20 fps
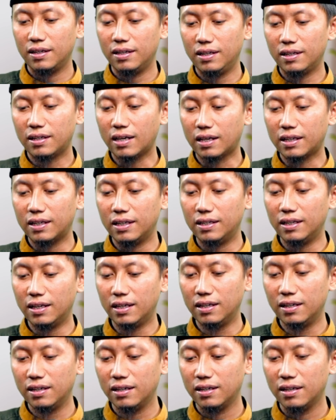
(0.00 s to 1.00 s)
Ini
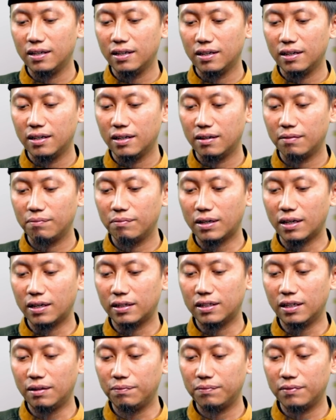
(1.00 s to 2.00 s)
kakinya
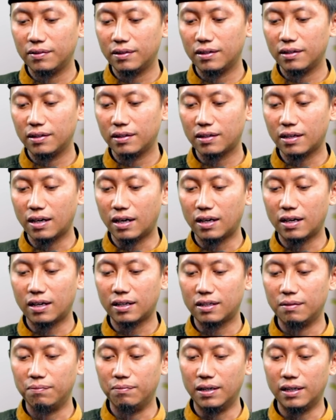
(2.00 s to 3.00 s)
menghadap ke
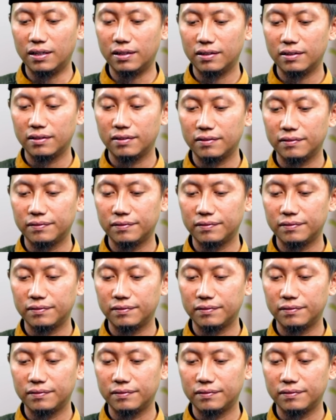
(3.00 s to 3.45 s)
arah kiblat.